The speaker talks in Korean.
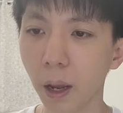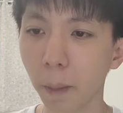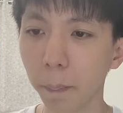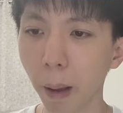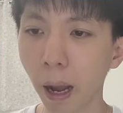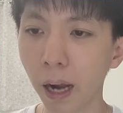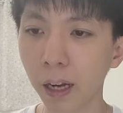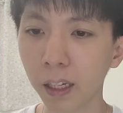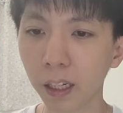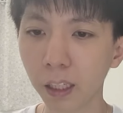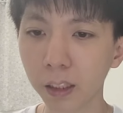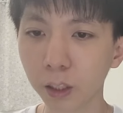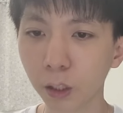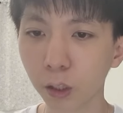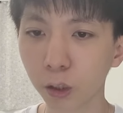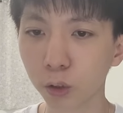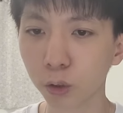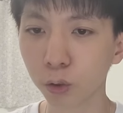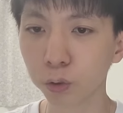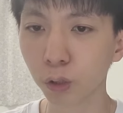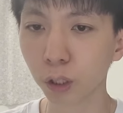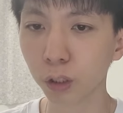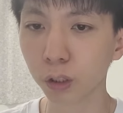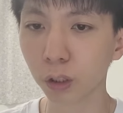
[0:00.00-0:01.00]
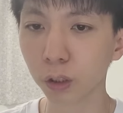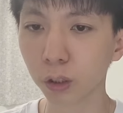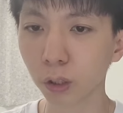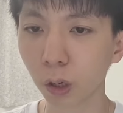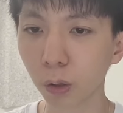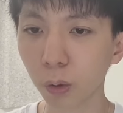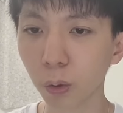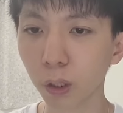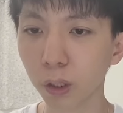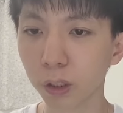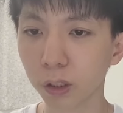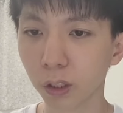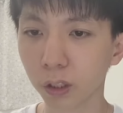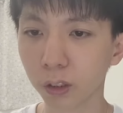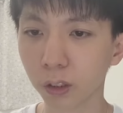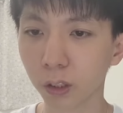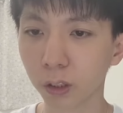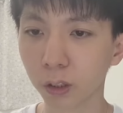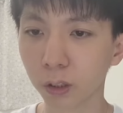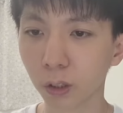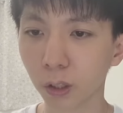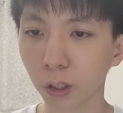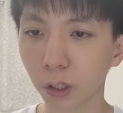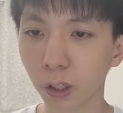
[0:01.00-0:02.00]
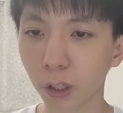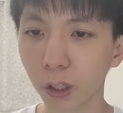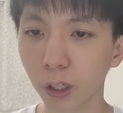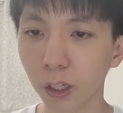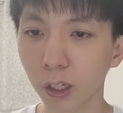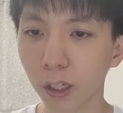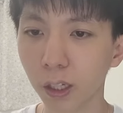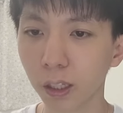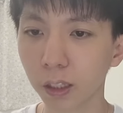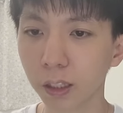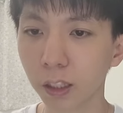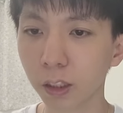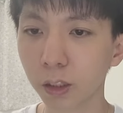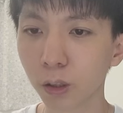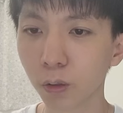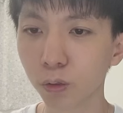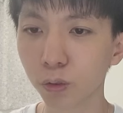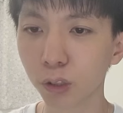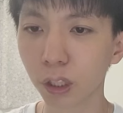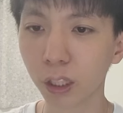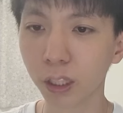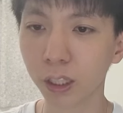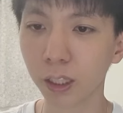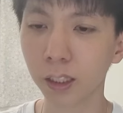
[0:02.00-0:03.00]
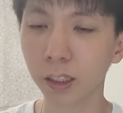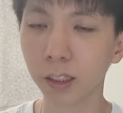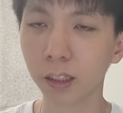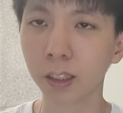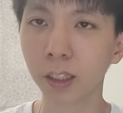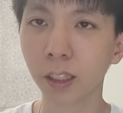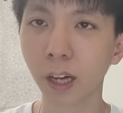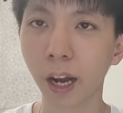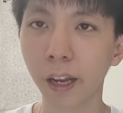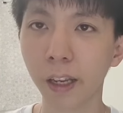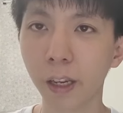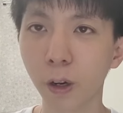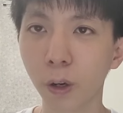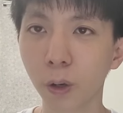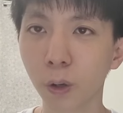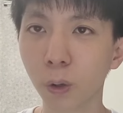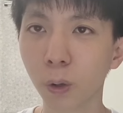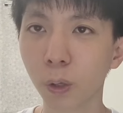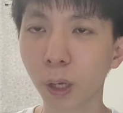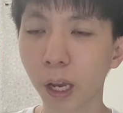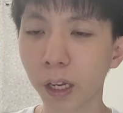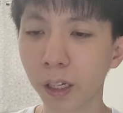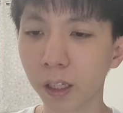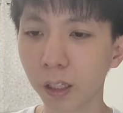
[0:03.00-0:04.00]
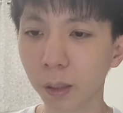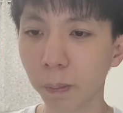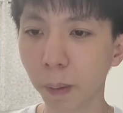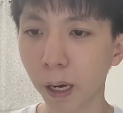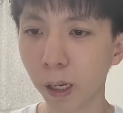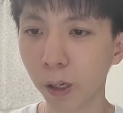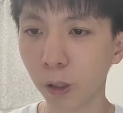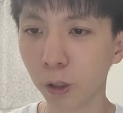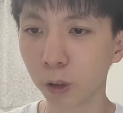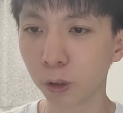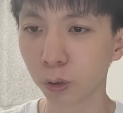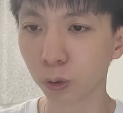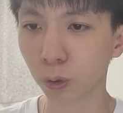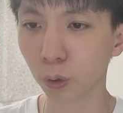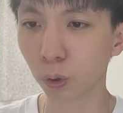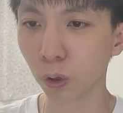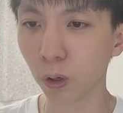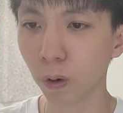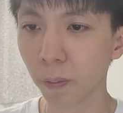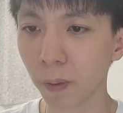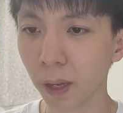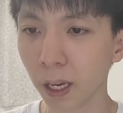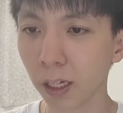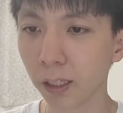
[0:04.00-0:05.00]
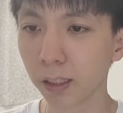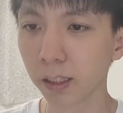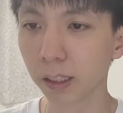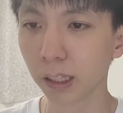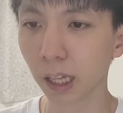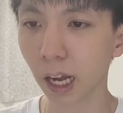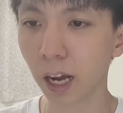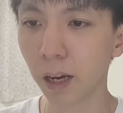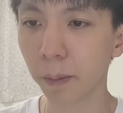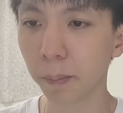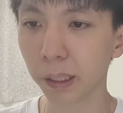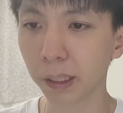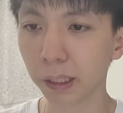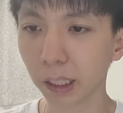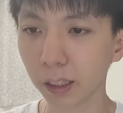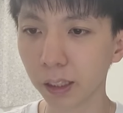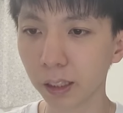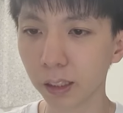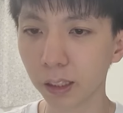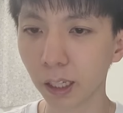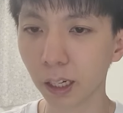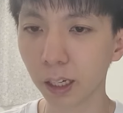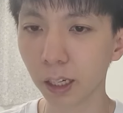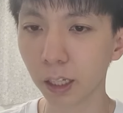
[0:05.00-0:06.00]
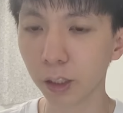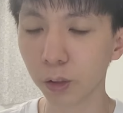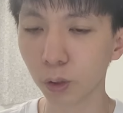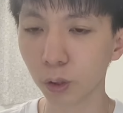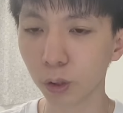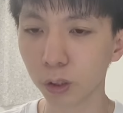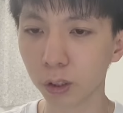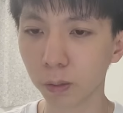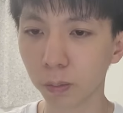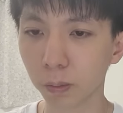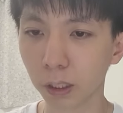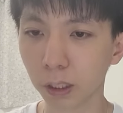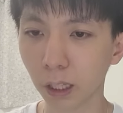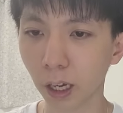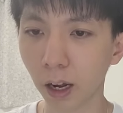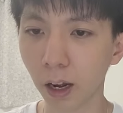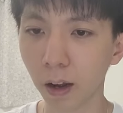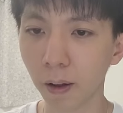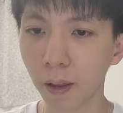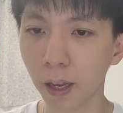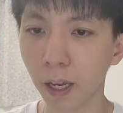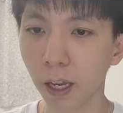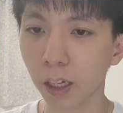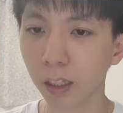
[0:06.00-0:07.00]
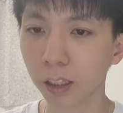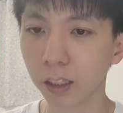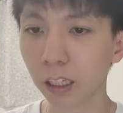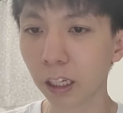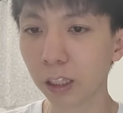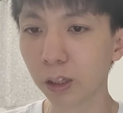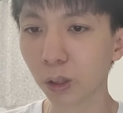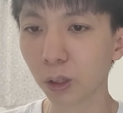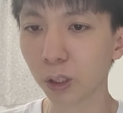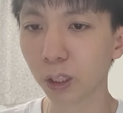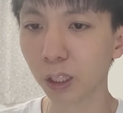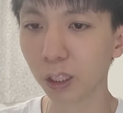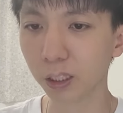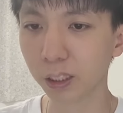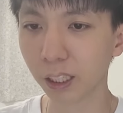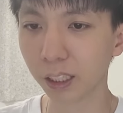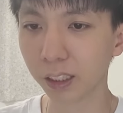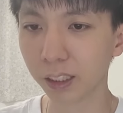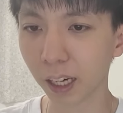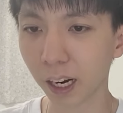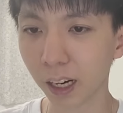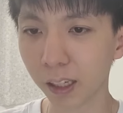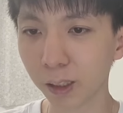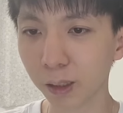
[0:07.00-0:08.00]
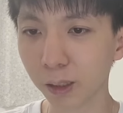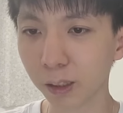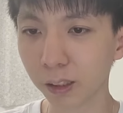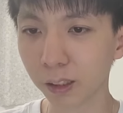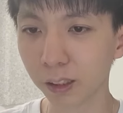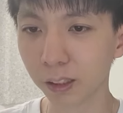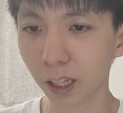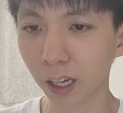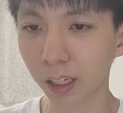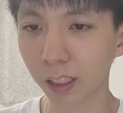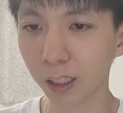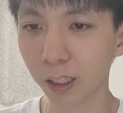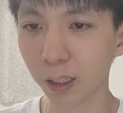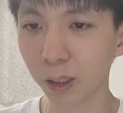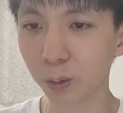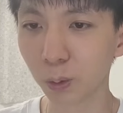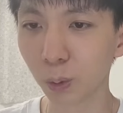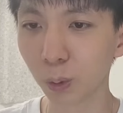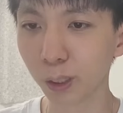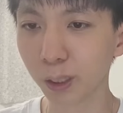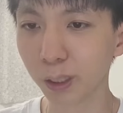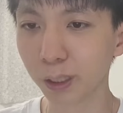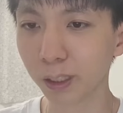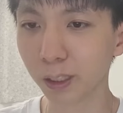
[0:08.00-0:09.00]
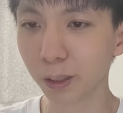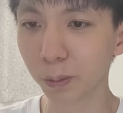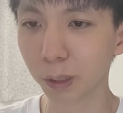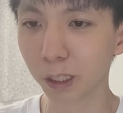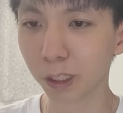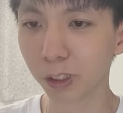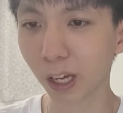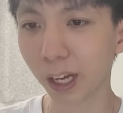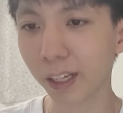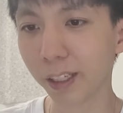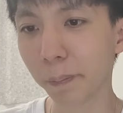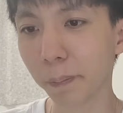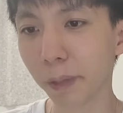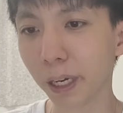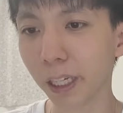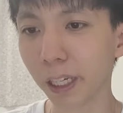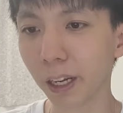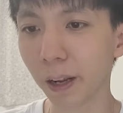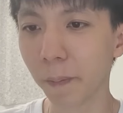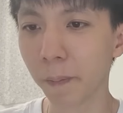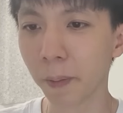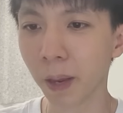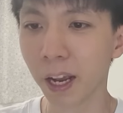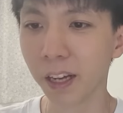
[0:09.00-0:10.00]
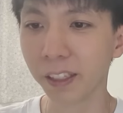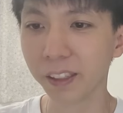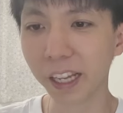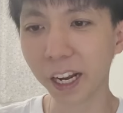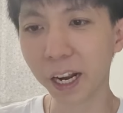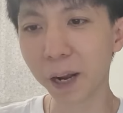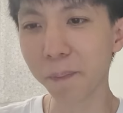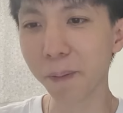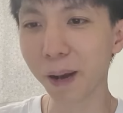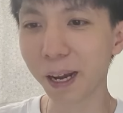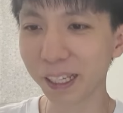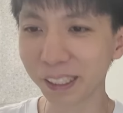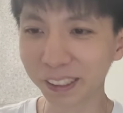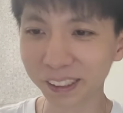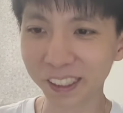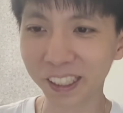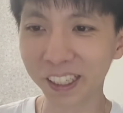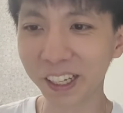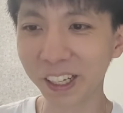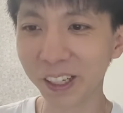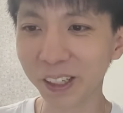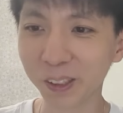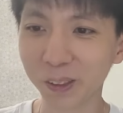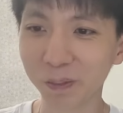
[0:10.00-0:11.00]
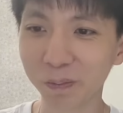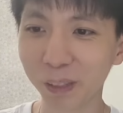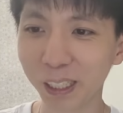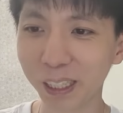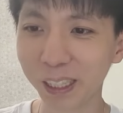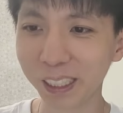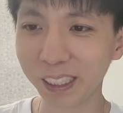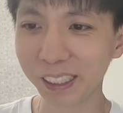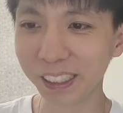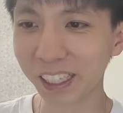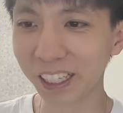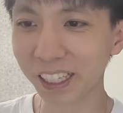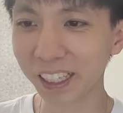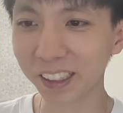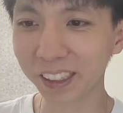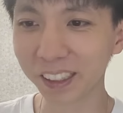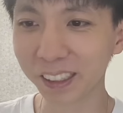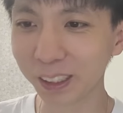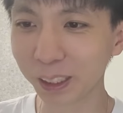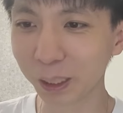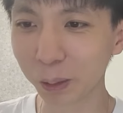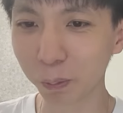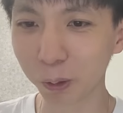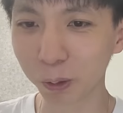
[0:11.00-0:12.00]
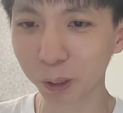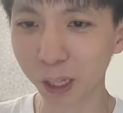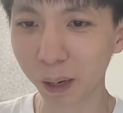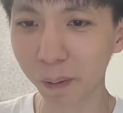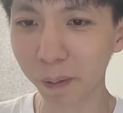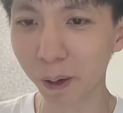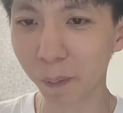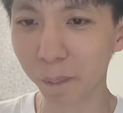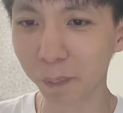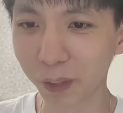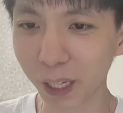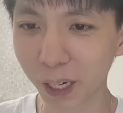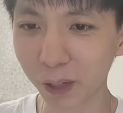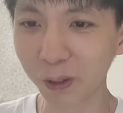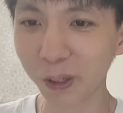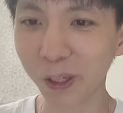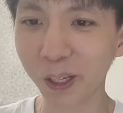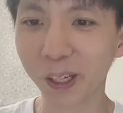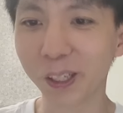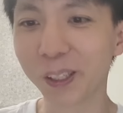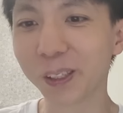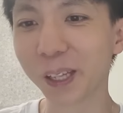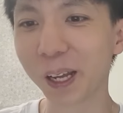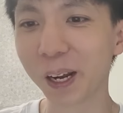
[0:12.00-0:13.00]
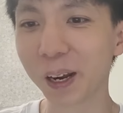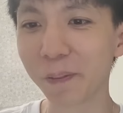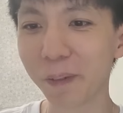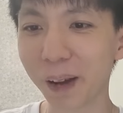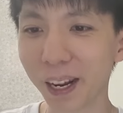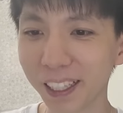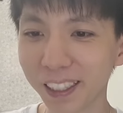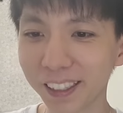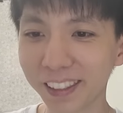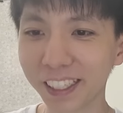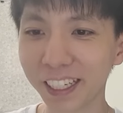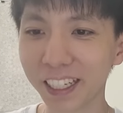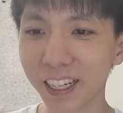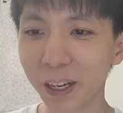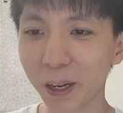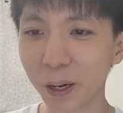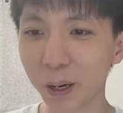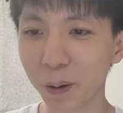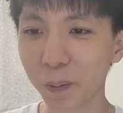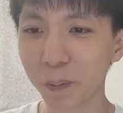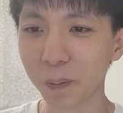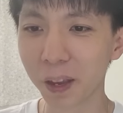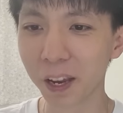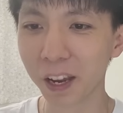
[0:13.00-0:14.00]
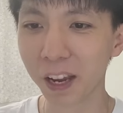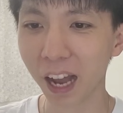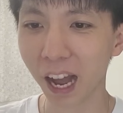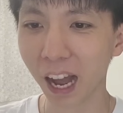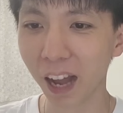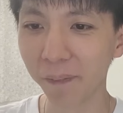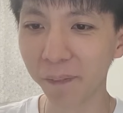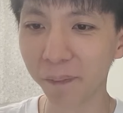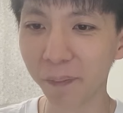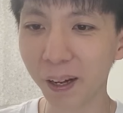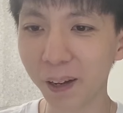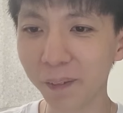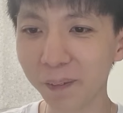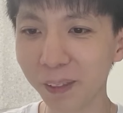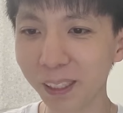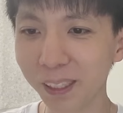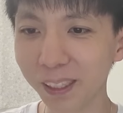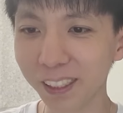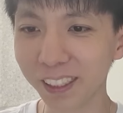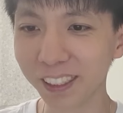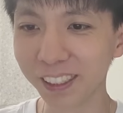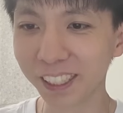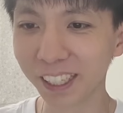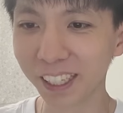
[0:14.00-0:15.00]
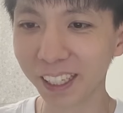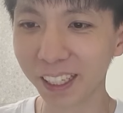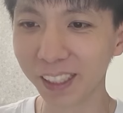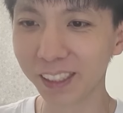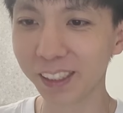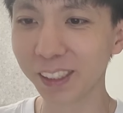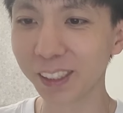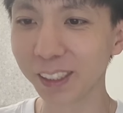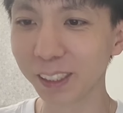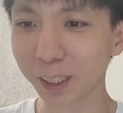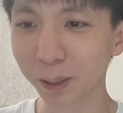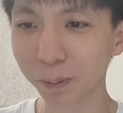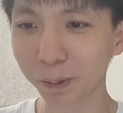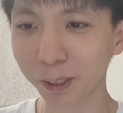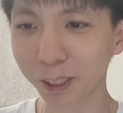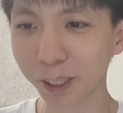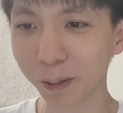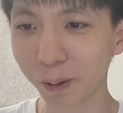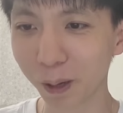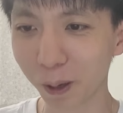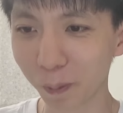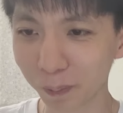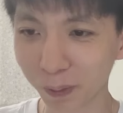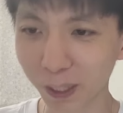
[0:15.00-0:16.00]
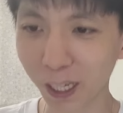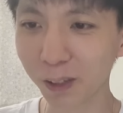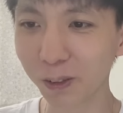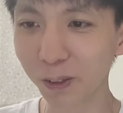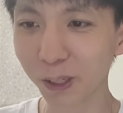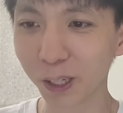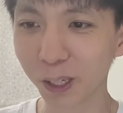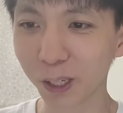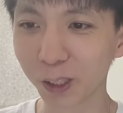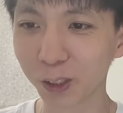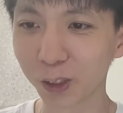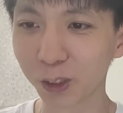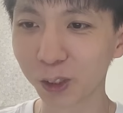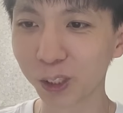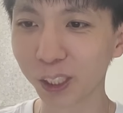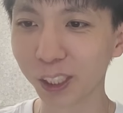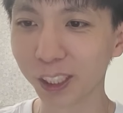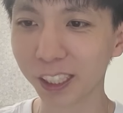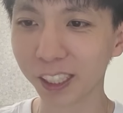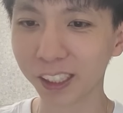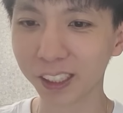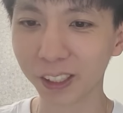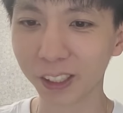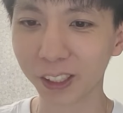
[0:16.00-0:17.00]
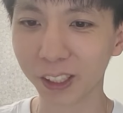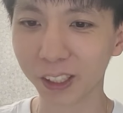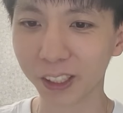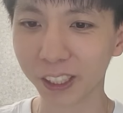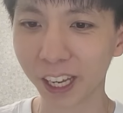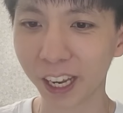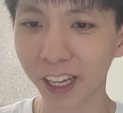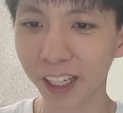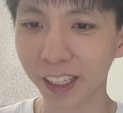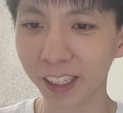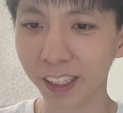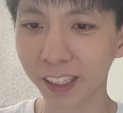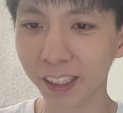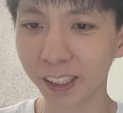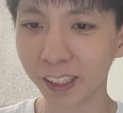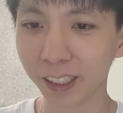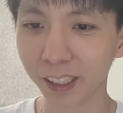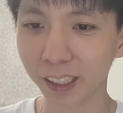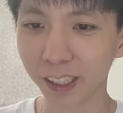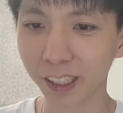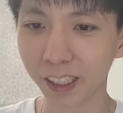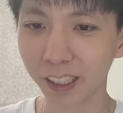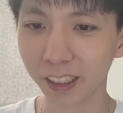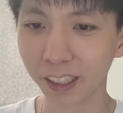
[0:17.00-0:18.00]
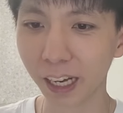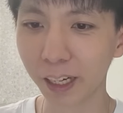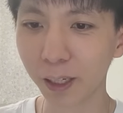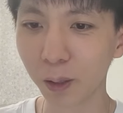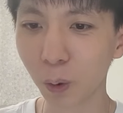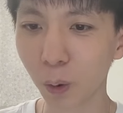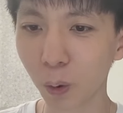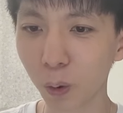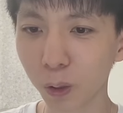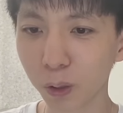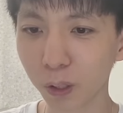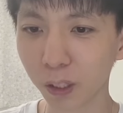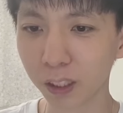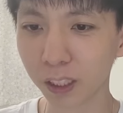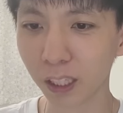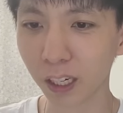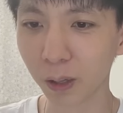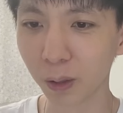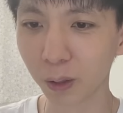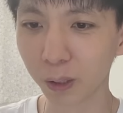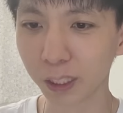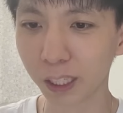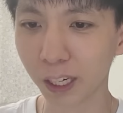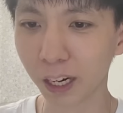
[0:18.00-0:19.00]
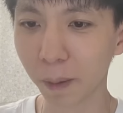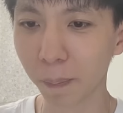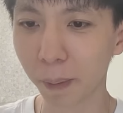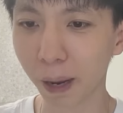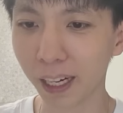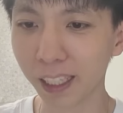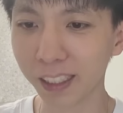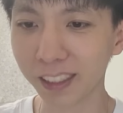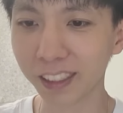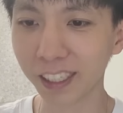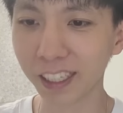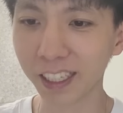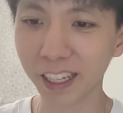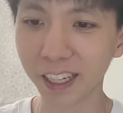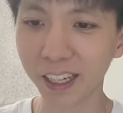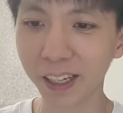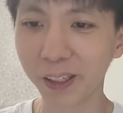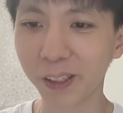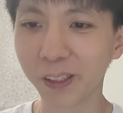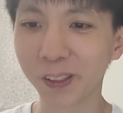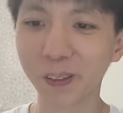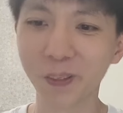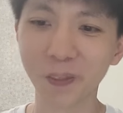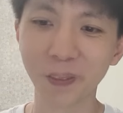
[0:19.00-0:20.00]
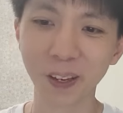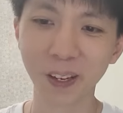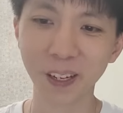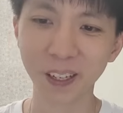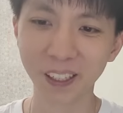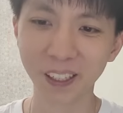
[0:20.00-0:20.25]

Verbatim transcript: 밖에서 추워서 떨고 있었어요. 었 그래서 우리는 드라이어로 개를 말려주고 그 다음에 따뜻하게 해주었습니다. 그랬더니 제 작은 딸이 소리 지르면서 하는 말이 내가 말했잖아요. 믿는 자에겐 능치 못함이 없다고요. 내가 말했잖아요. 아빠 믿는 자에겐 능치 못함이 없다고요. 주님께서 개를 데리고 올 것이라고 제가 말했잖아요.